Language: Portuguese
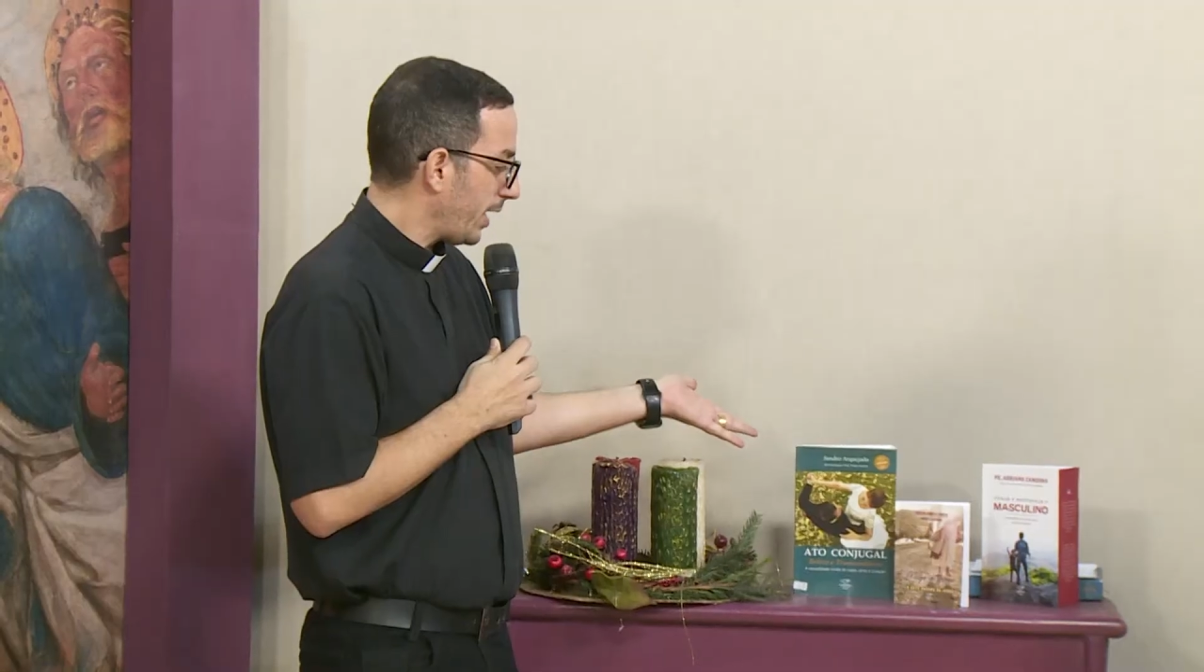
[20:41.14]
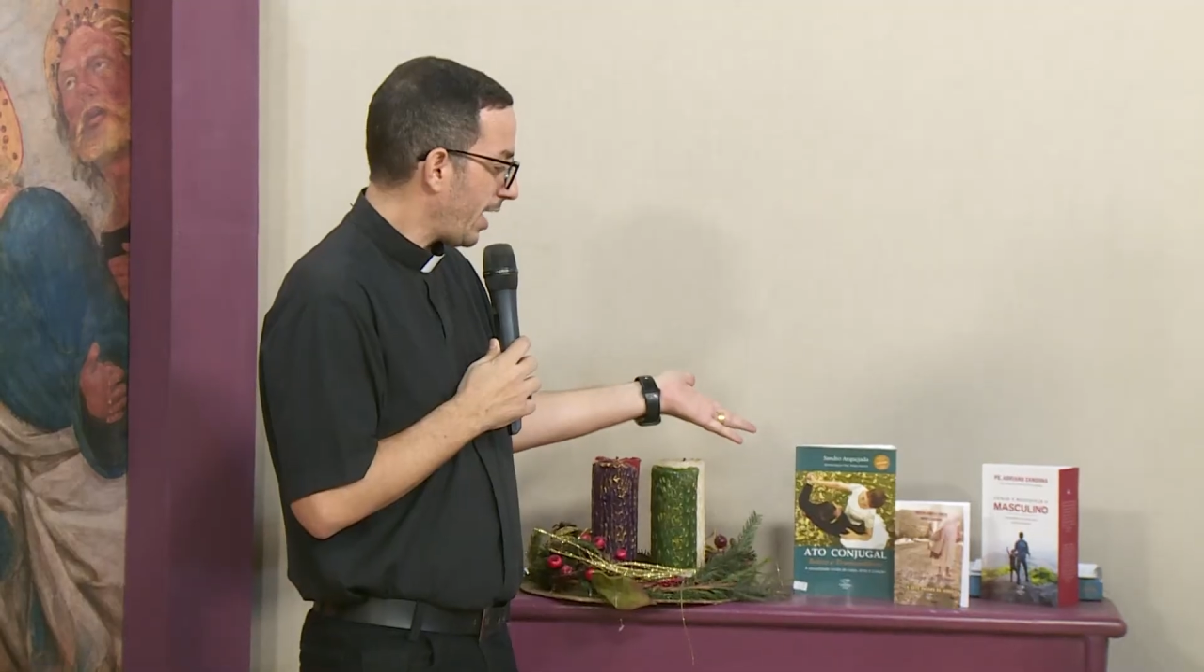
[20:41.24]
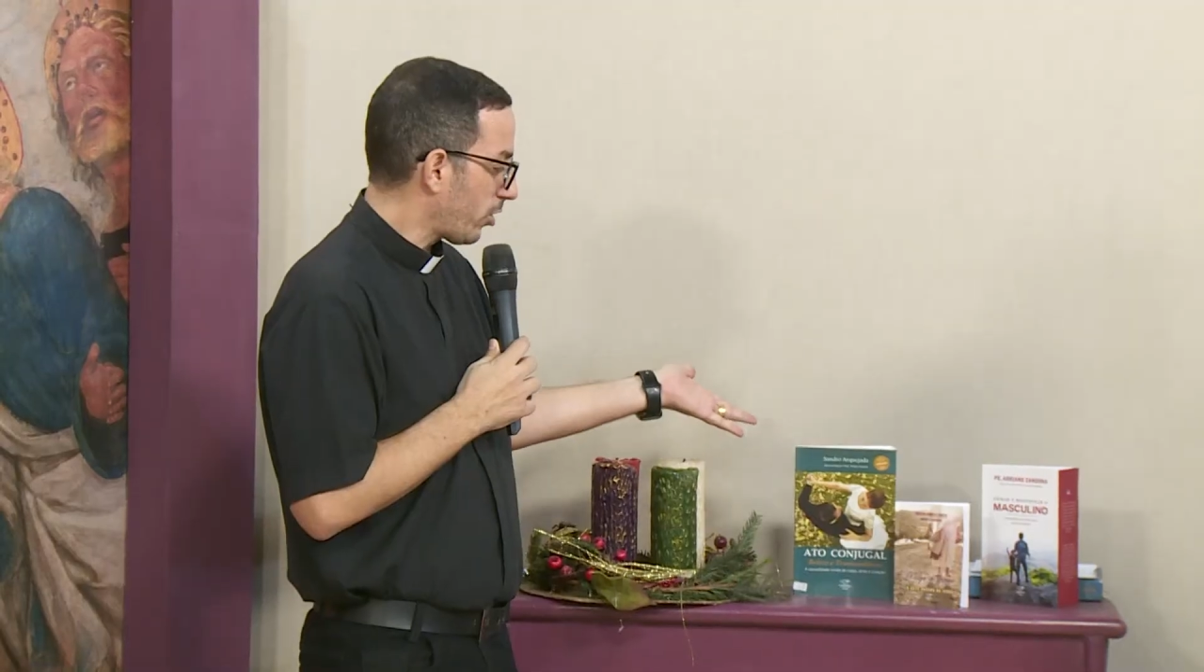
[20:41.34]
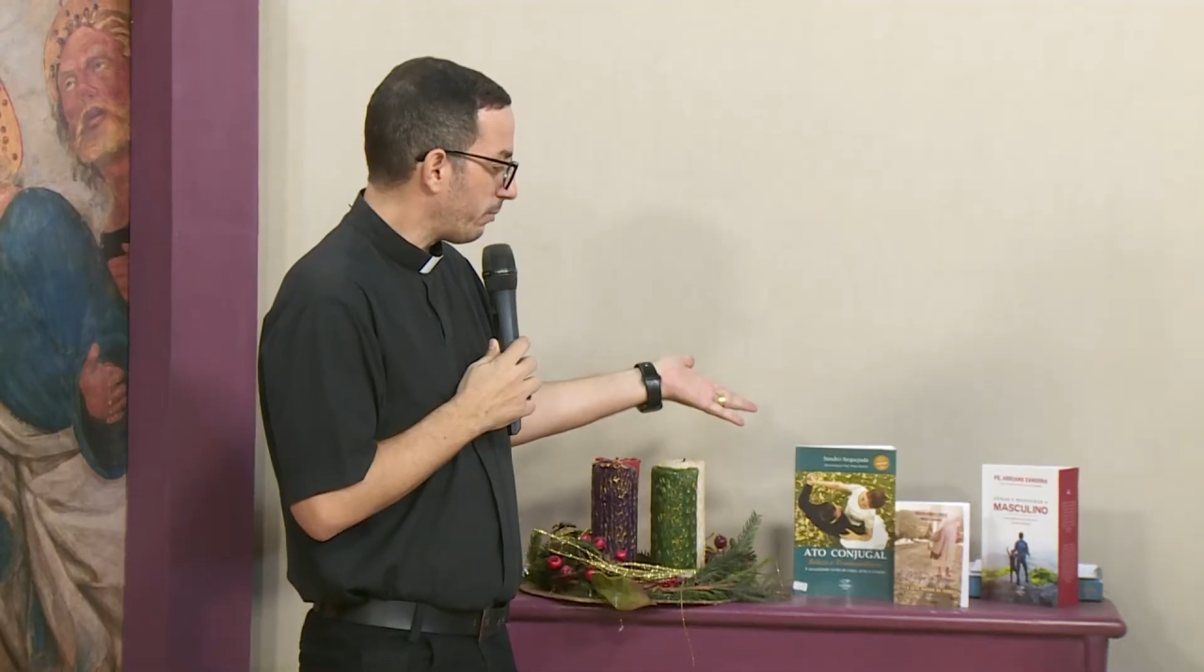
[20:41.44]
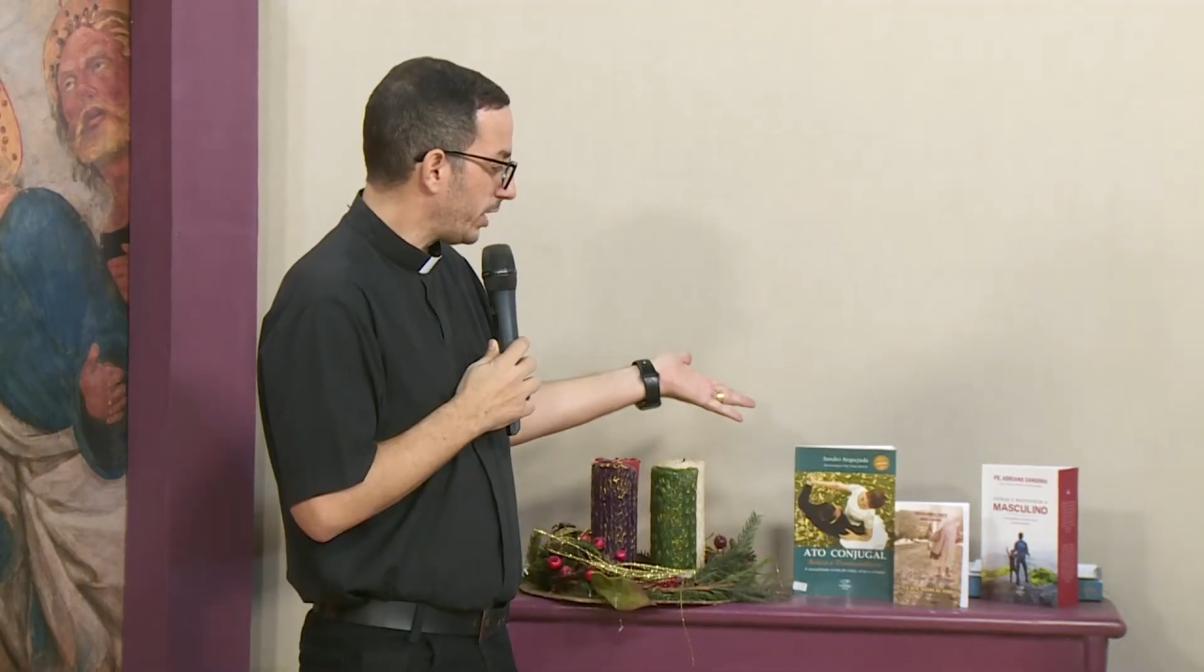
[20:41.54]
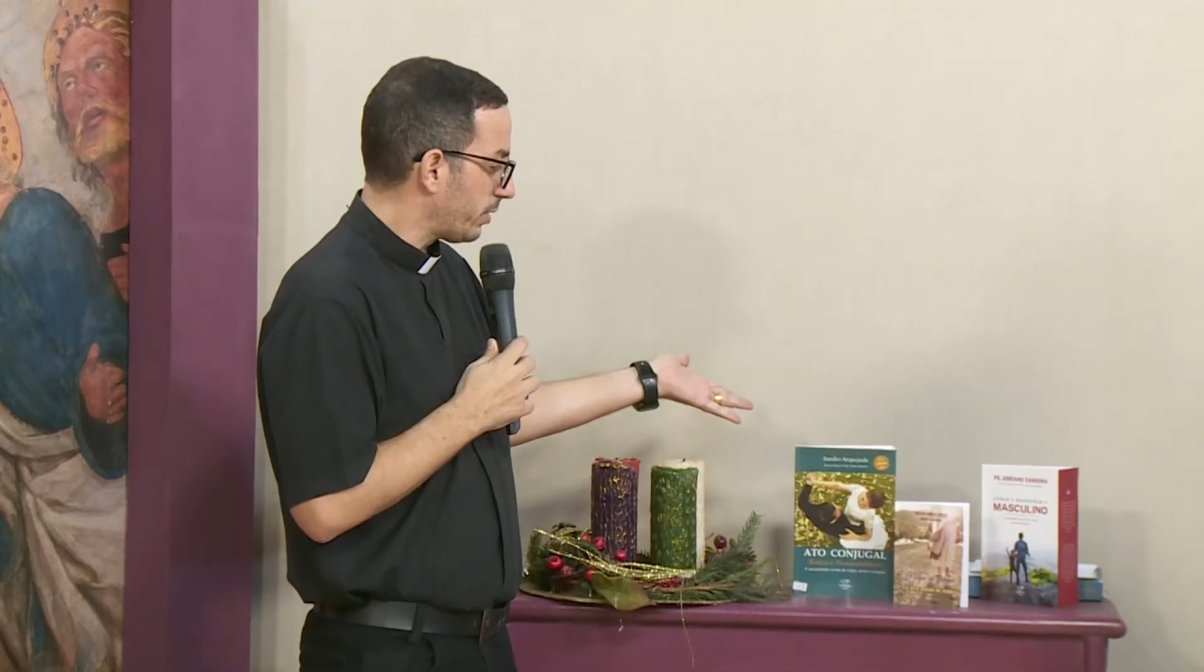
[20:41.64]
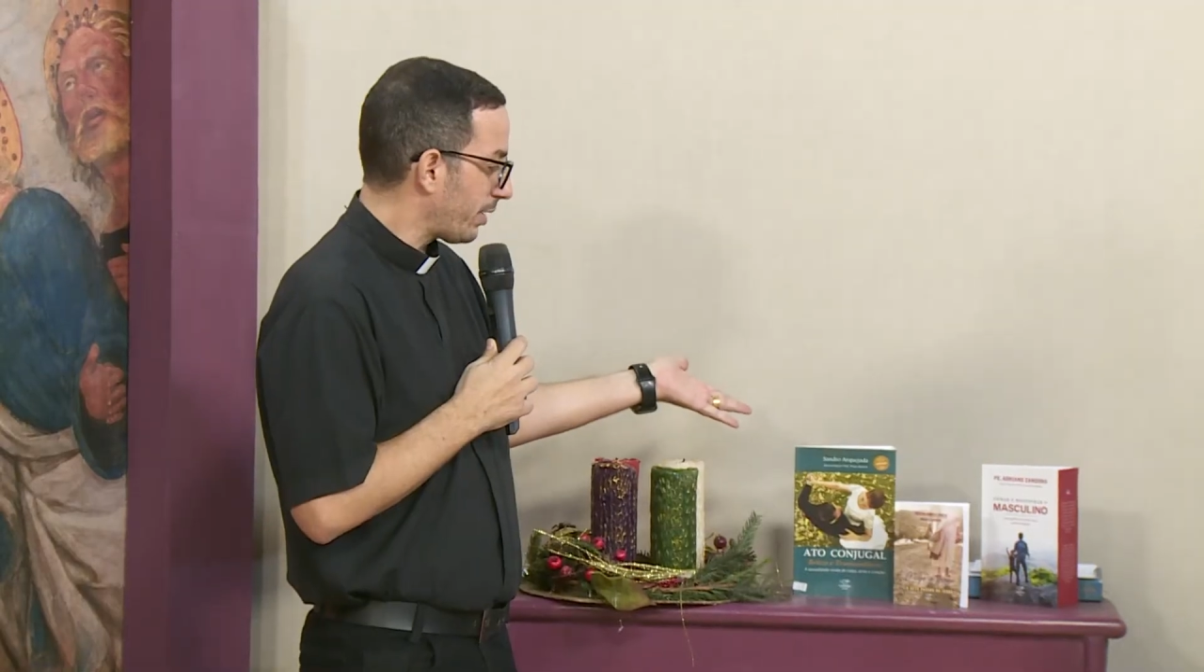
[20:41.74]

Recomendo